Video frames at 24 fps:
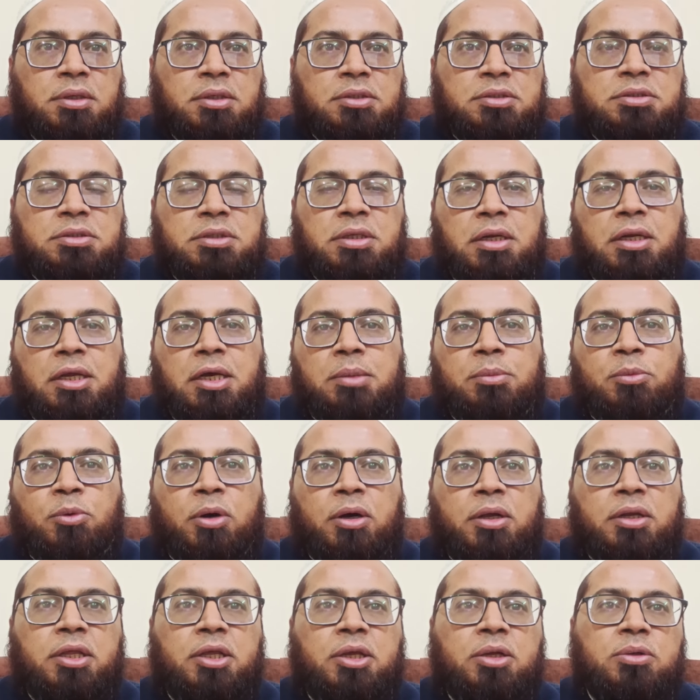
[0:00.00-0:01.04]

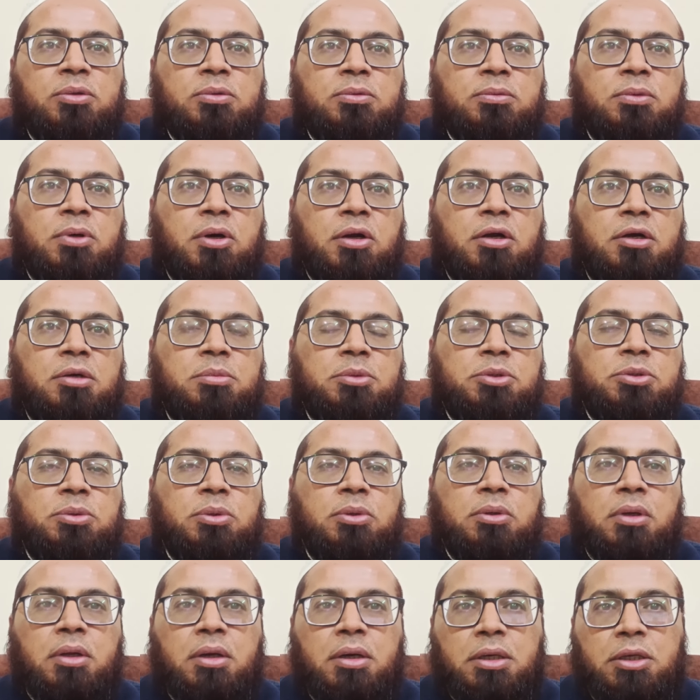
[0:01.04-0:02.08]
असलकम
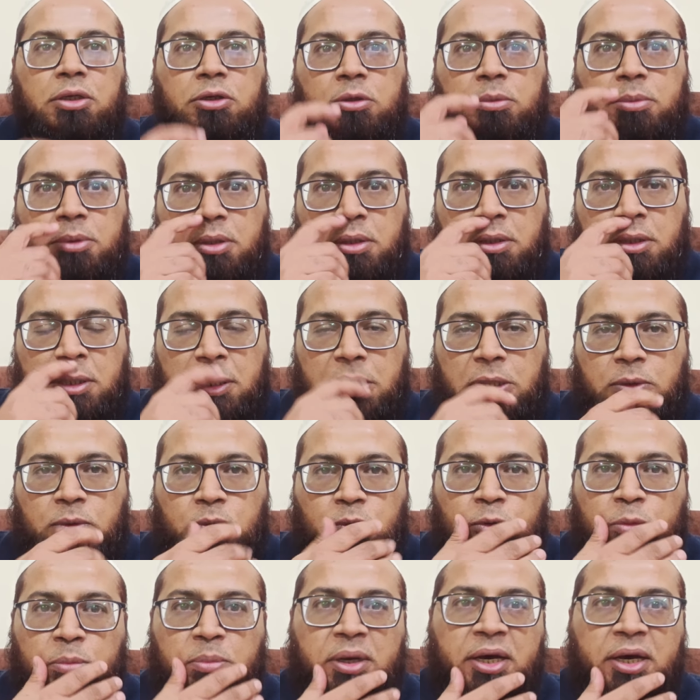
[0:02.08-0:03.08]
वरहमल वर्क